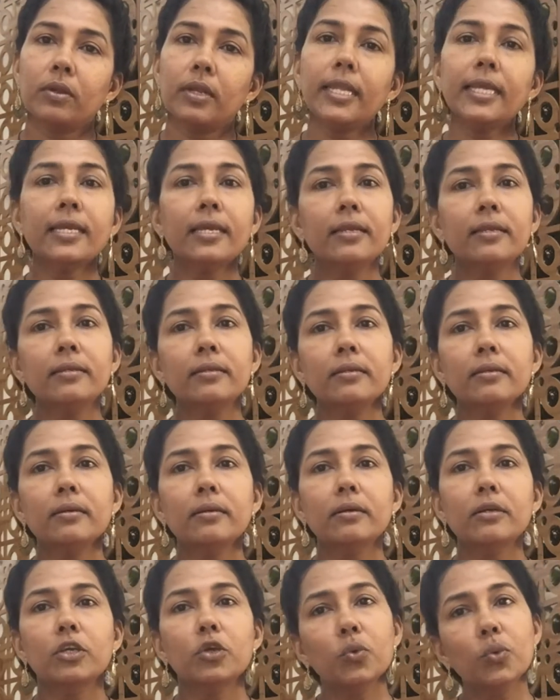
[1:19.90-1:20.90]
लेकिन
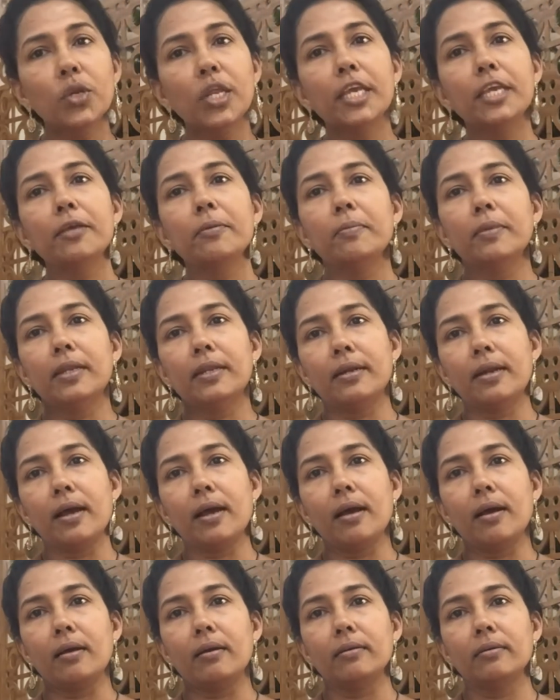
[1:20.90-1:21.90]
क्यों नहीं मिल
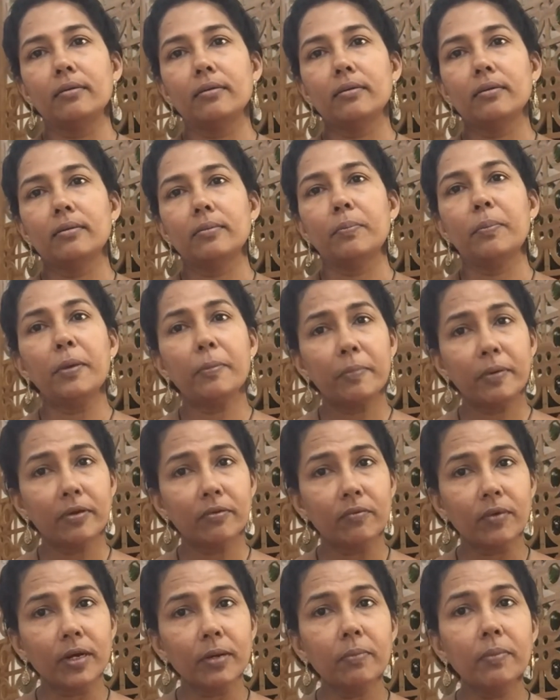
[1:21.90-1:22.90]
रहा
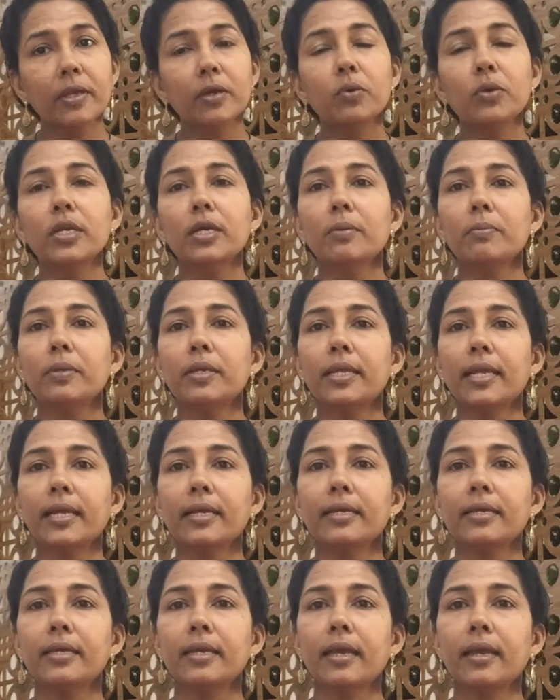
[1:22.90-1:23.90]
पेपर वन में कोई कमी रह
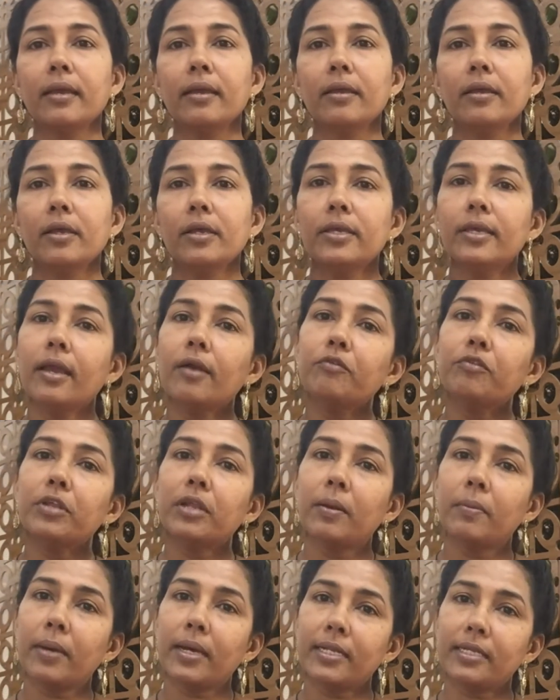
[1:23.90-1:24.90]
गई है या
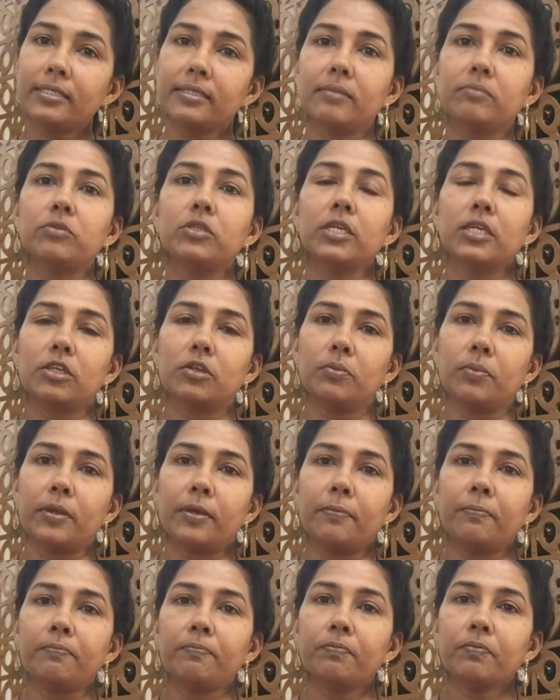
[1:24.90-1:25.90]
फिर हमारे सब्जेक्ट
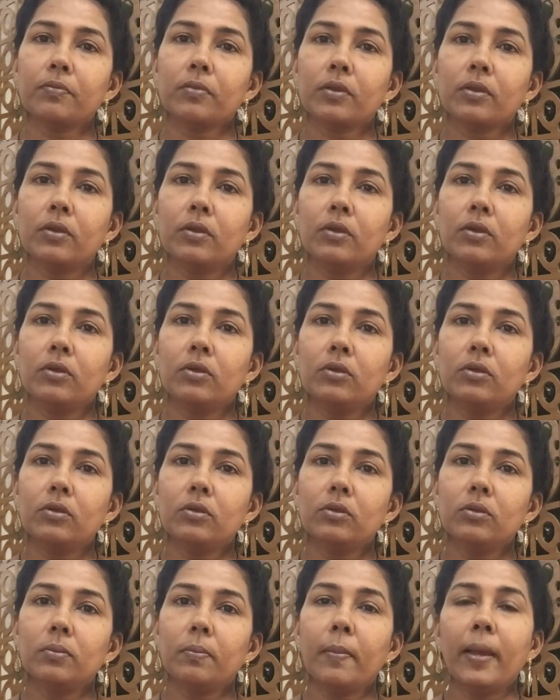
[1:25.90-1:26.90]
में
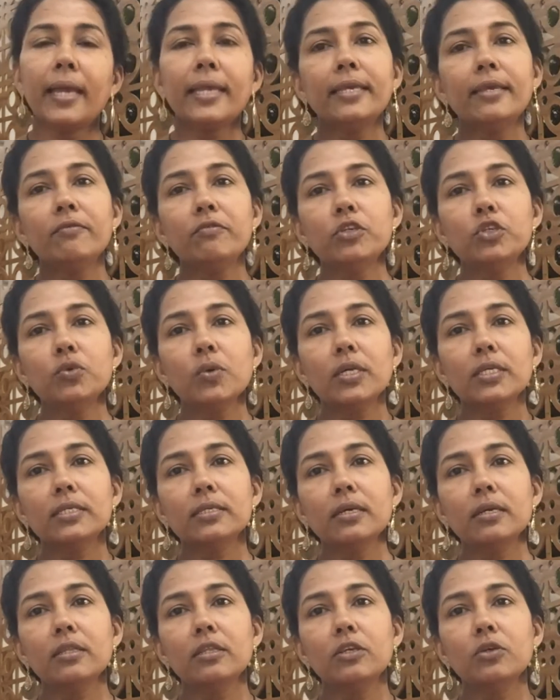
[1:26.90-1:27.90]
मैं ये विश्वास
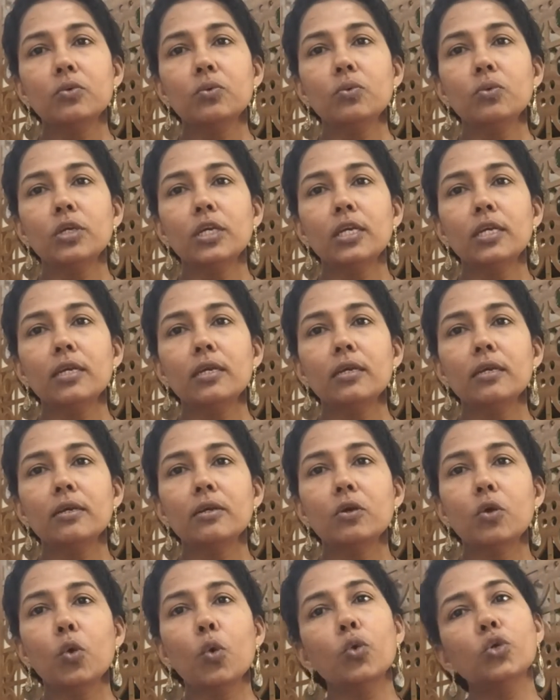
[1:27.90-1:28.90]
करती हूँ कि
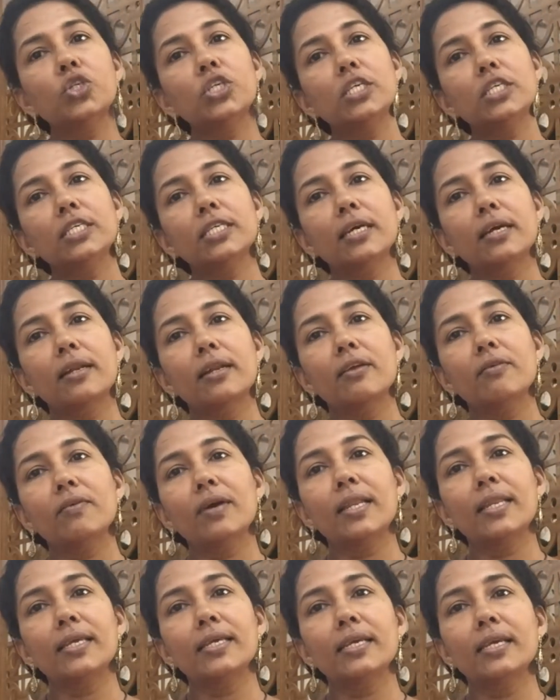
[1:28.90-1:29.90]
कोशिश करने
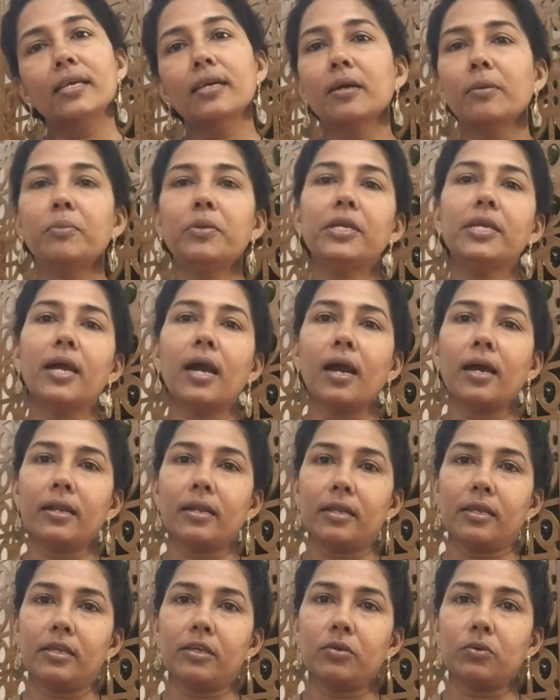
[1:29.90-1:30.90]
वाली की कभी हार
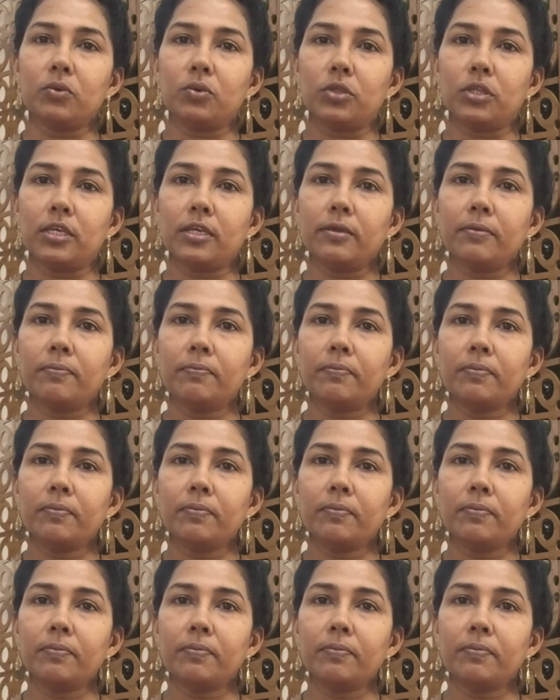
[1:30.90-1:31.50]
नहीं होती